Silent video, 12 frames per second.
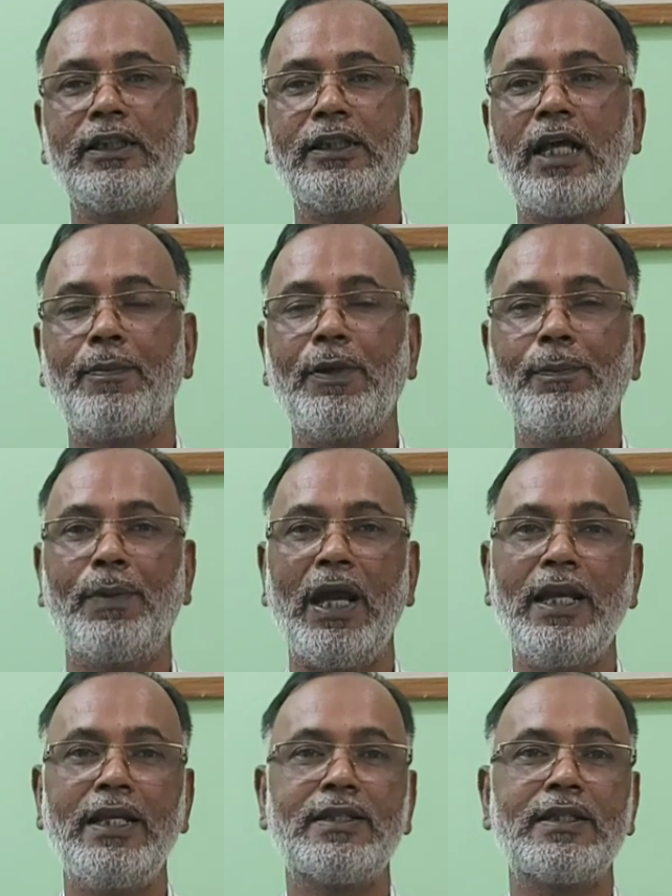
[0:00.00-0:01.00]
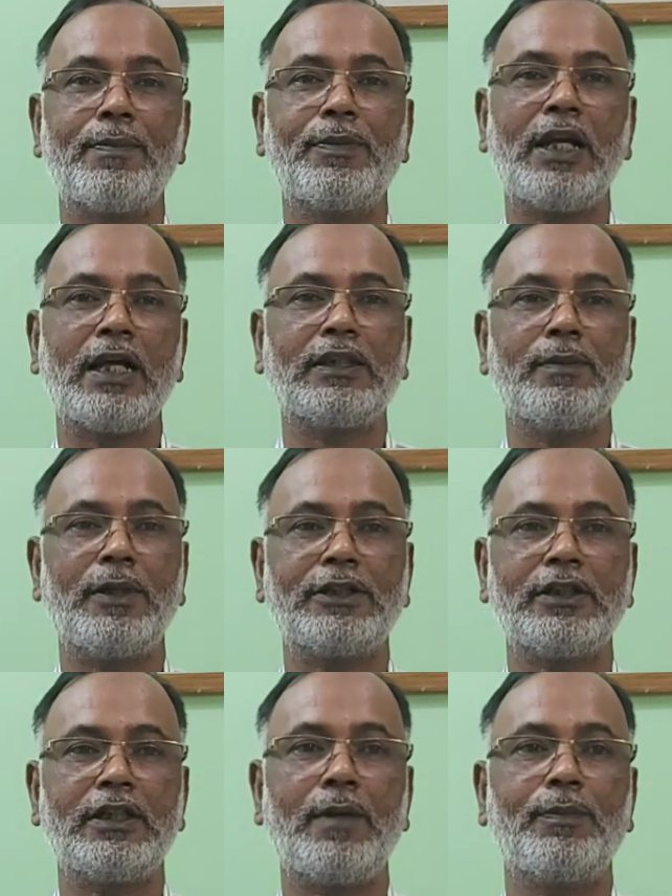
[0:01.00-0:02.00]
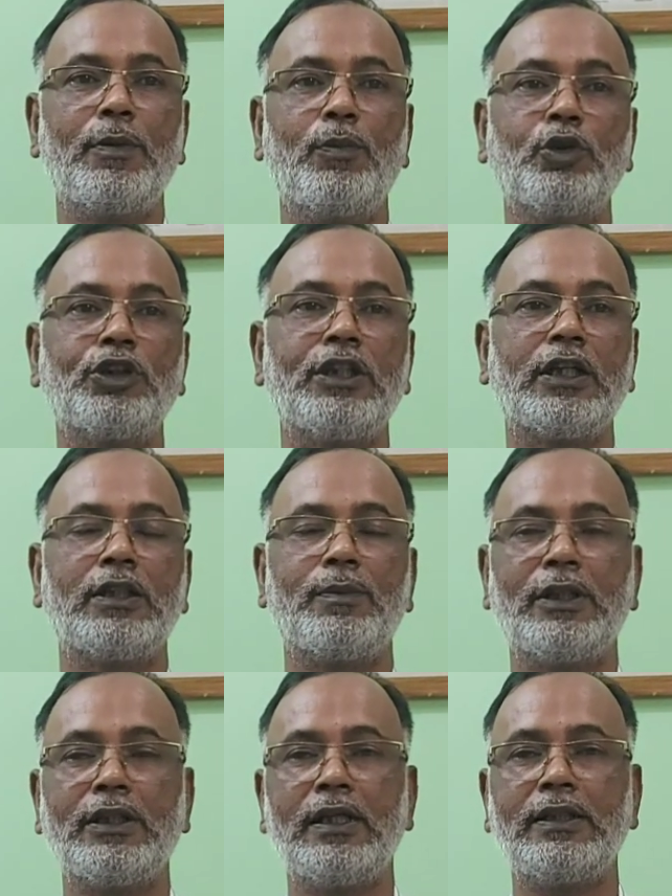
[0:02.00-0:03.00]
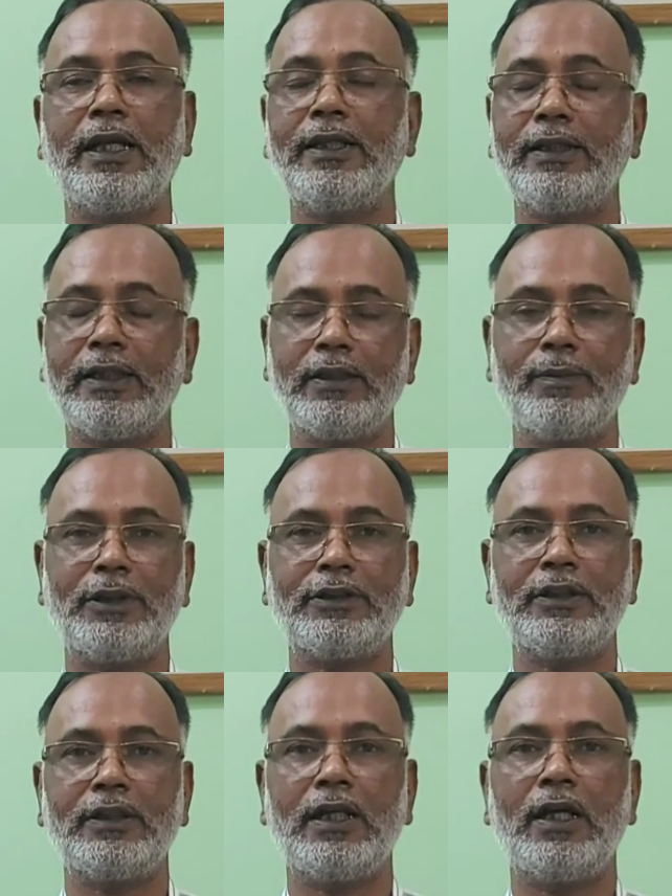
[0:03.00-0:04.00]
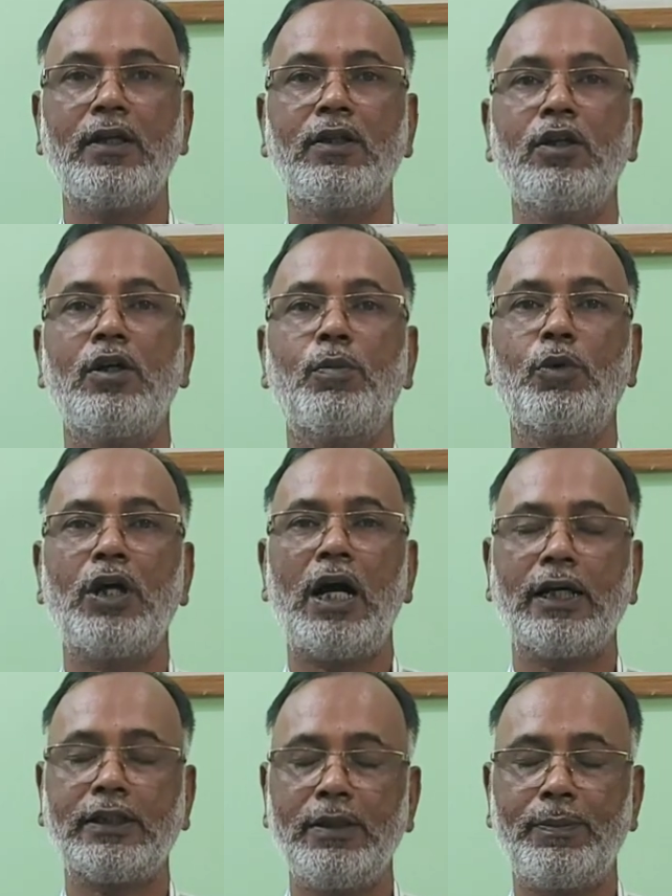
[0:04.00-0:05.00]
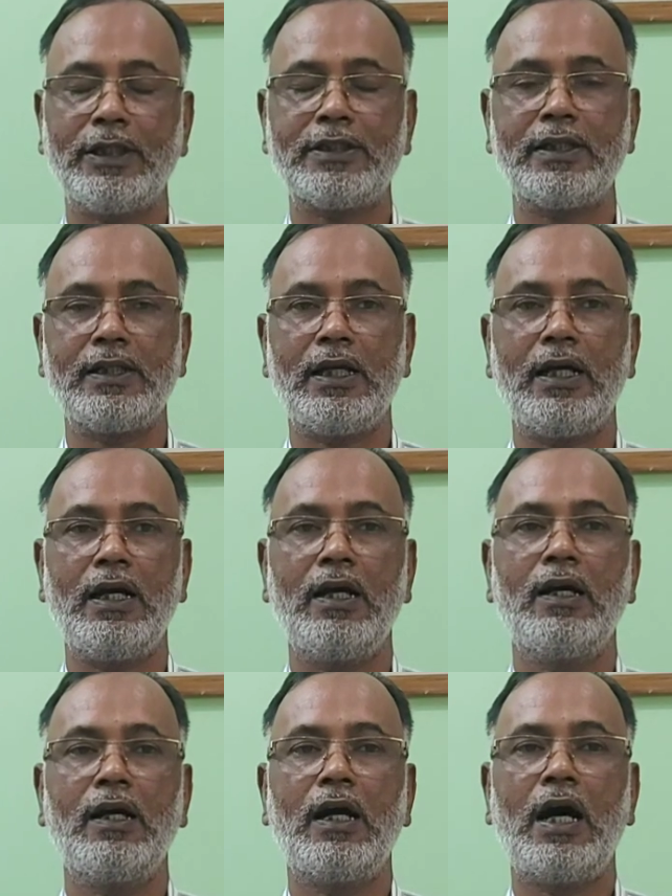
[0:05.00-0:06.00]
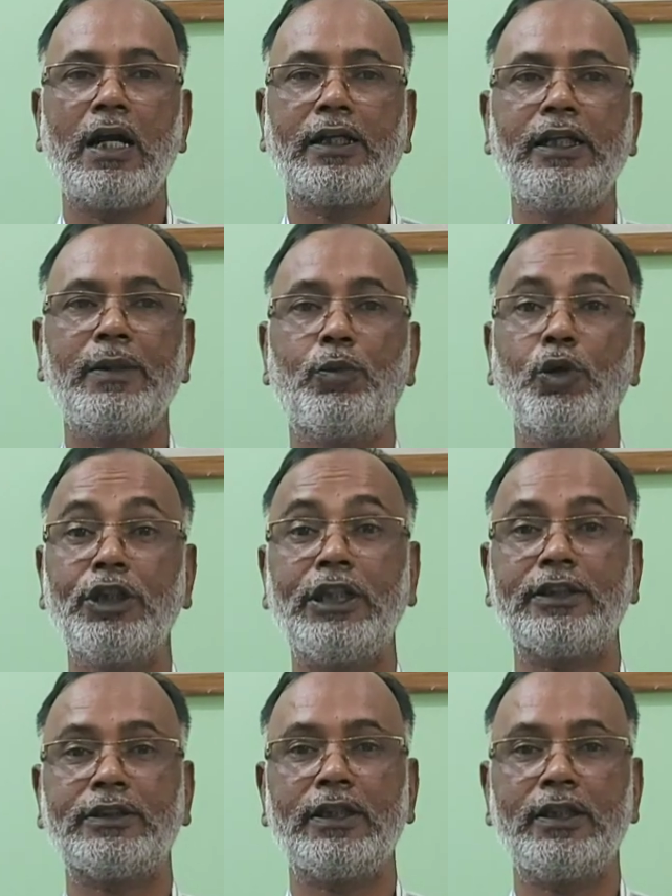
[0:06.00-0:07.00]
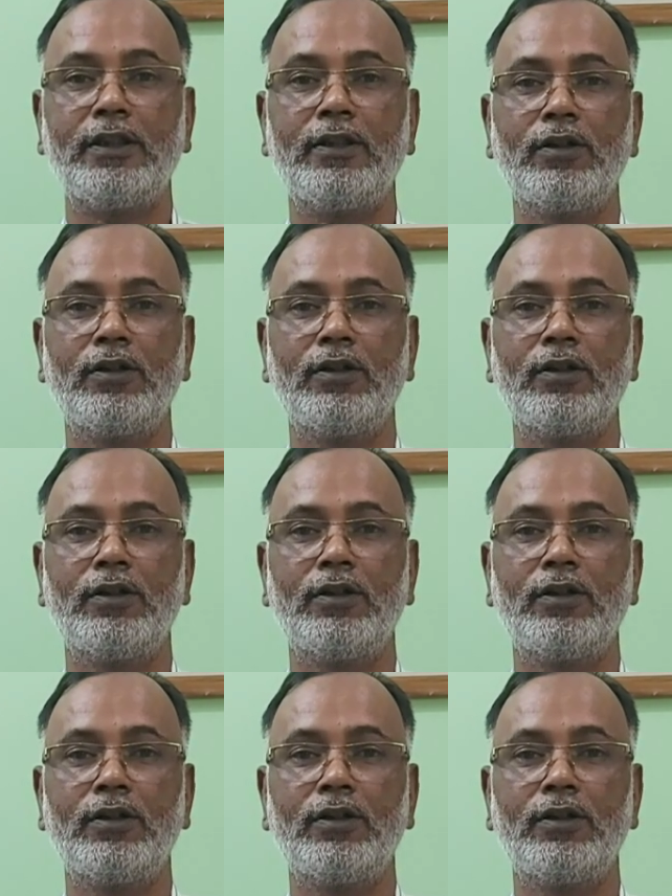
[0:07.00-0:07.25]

সাথে আপনি ব্যালেন্স আপনি রাখতে পারছেন না আপনি বসে থাকতে পার দাঁড়িয়ে থাকতে পারছেন না হাঁটতে পারছেন না হাঁটলেই পড়ে যাচ্ছেন